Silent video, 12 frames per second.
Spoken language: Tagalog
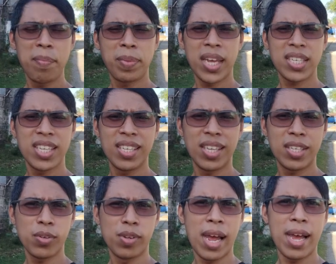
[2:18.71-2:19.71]
I'm testing this
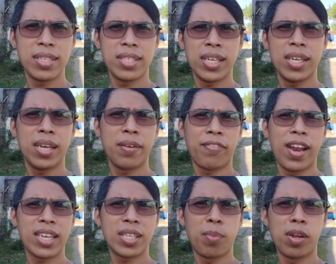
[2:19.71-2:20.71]
Ulansi
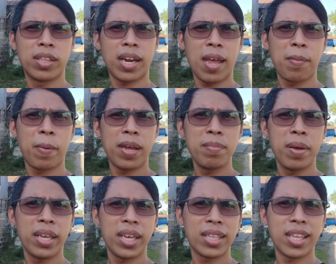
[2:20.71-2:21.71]
flexible tripod,
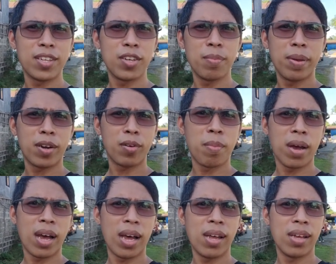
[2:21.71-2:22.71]
makikita nyo meron
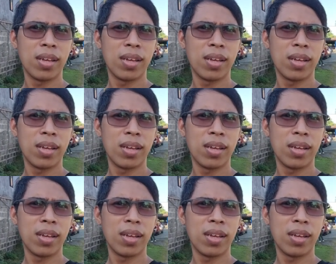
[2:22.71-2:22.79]
mga